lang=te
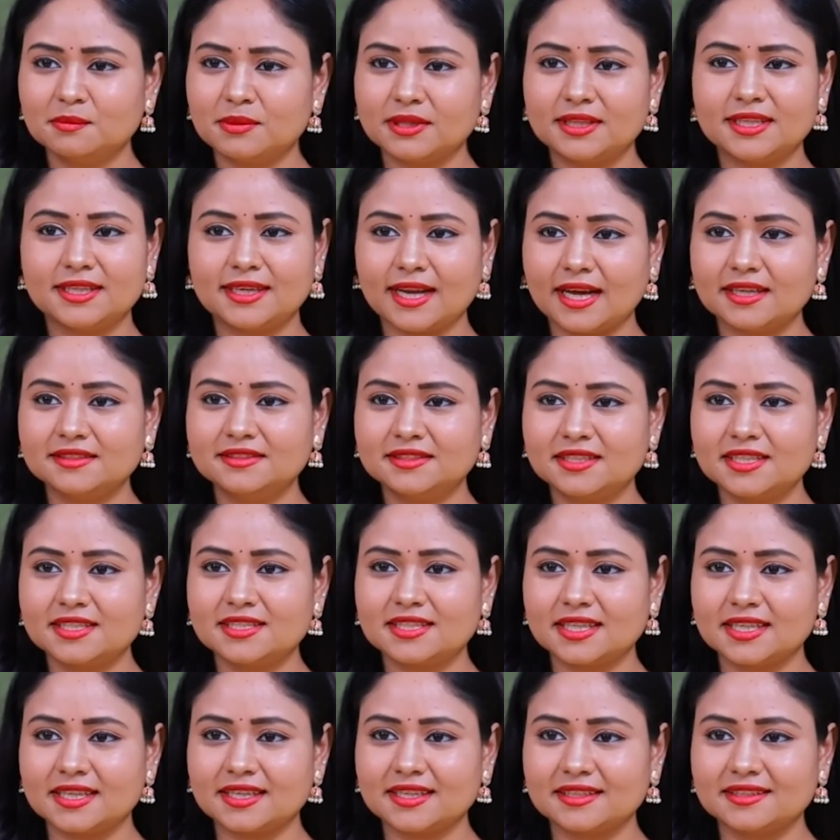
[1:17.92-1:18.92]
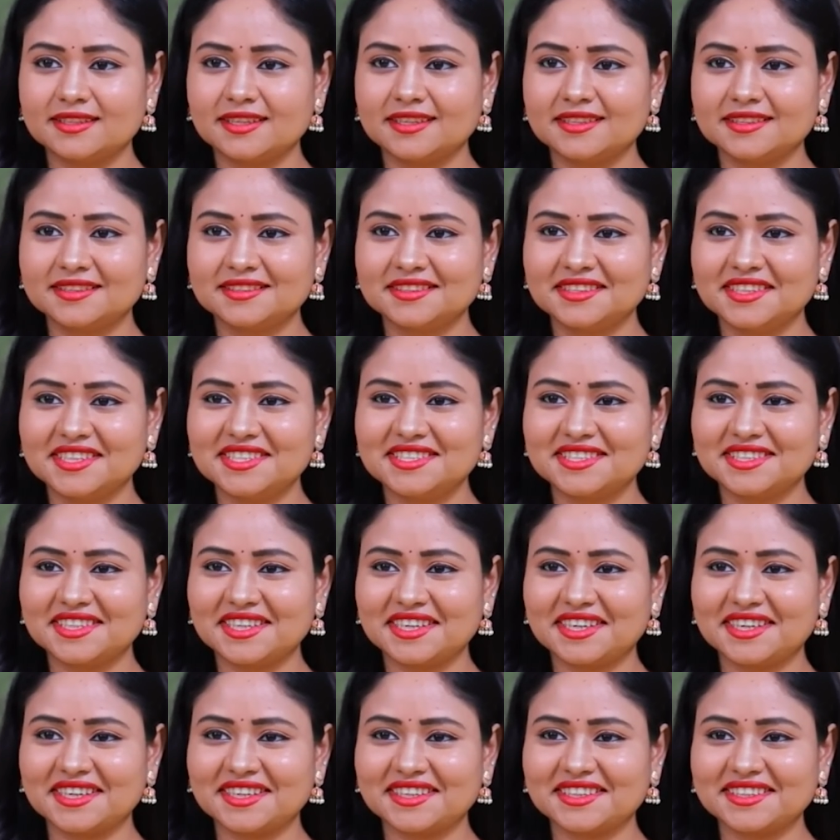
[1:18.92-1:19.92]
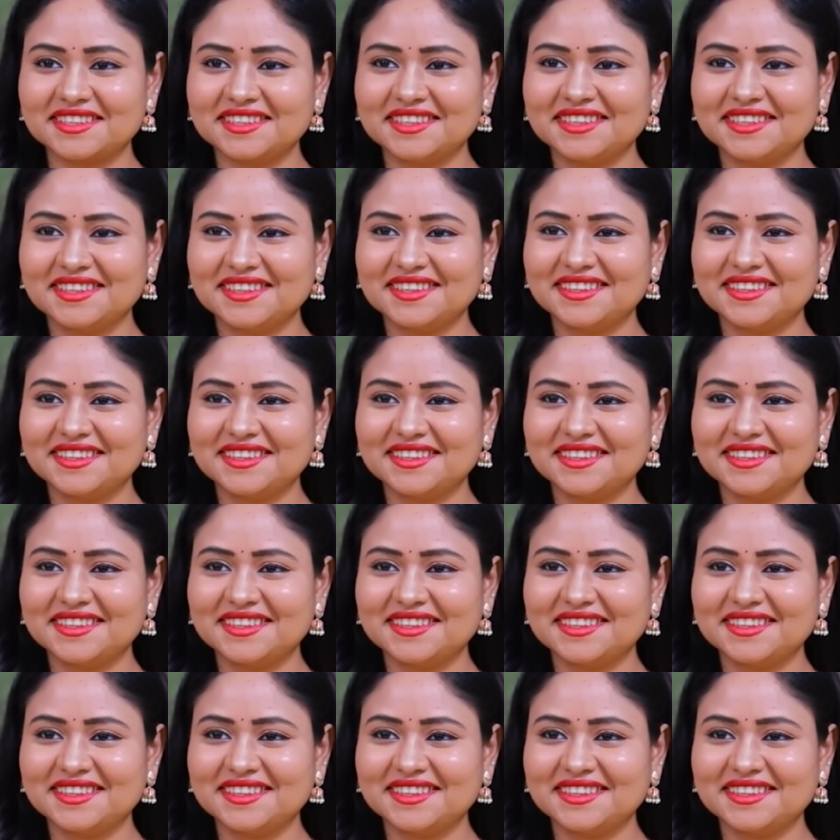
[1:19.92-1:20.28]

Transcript: పెద్ద టాస్క్ ఇచ్చారు అయితే ఇంజనీర్లకి